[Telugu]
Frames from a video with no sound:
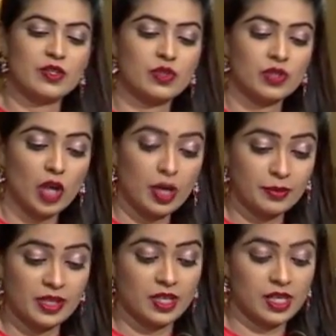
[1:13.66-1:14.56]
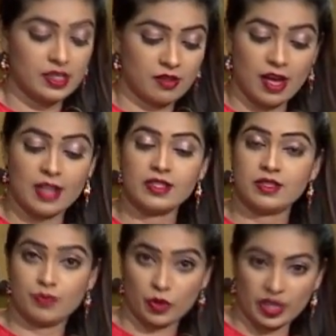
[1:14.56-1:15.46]
సో నార్మల్గా
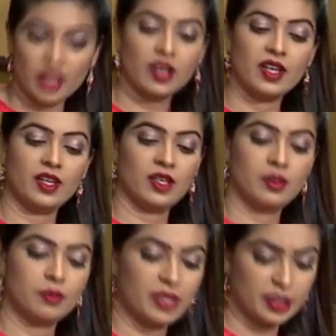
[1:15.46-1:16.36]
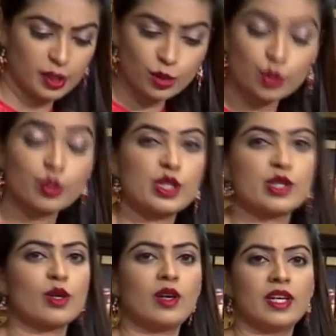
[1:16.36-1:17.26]
దాల్స్ ప్రోటీన్ అని ప్రతిరోజు
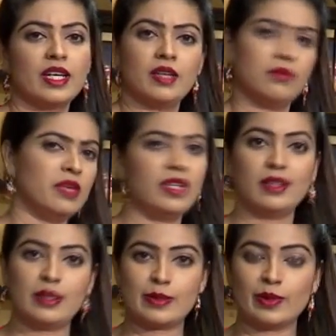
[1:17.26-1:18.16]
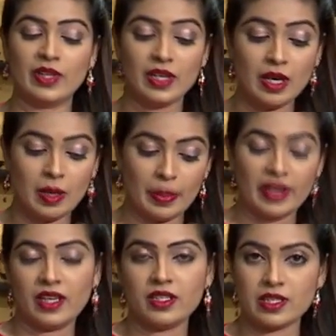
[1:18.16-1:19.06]
తీసుకోవాలని మీకు తెలుసు
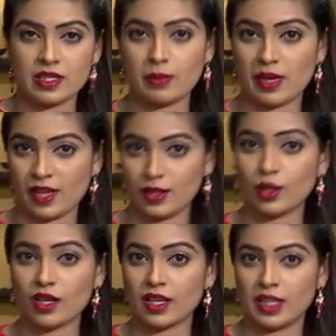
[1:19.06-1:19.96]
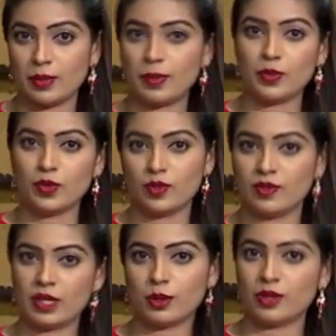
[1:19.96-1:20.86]
మనం ఏం చేస్తాం మా అయితే ఒక కందిపప్పు
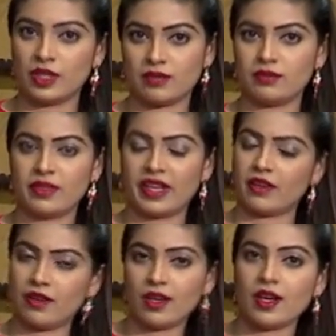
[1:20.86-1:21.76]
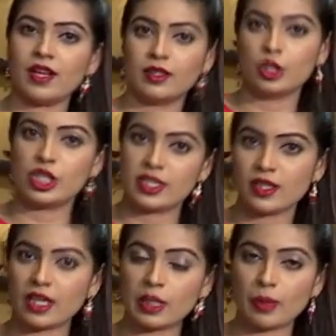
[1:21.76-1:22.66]
వండుకుంటాం రెగ్యులర్గా అందరూ
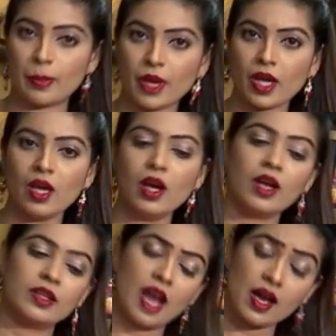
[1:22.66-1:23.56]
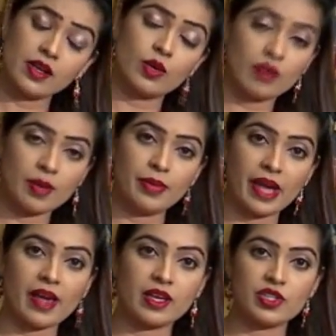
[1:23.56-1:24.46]
చేసేది కందిపప్పే దానికి కూడా
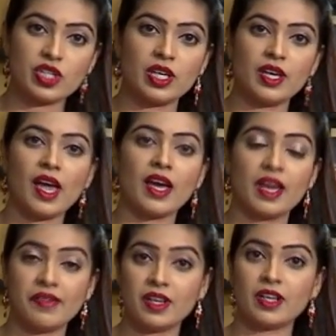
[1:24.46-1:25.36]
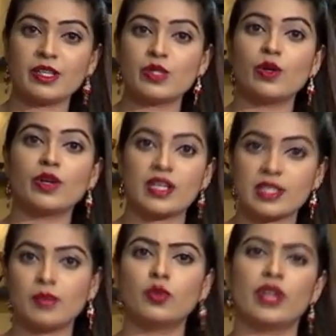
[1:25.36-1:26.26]
బ్రేక్ ఇచ్చి ఏ గ్రేవీ కర్రీసో
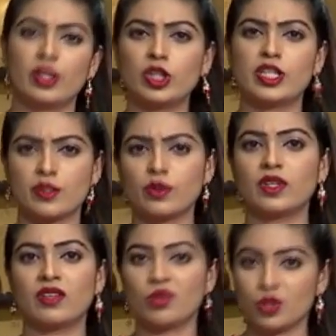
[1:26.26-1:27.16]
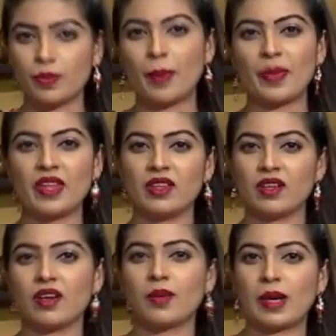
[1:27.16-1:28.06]
రసమో ఏదో చేసుకుంటారు రోజు పప్పేం
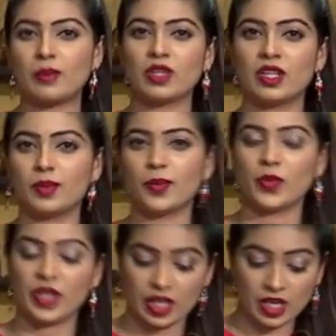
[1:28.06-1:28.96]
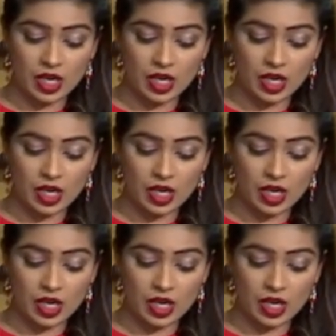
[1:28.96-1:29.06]
తింటారా బాబు కందిపప్పు అని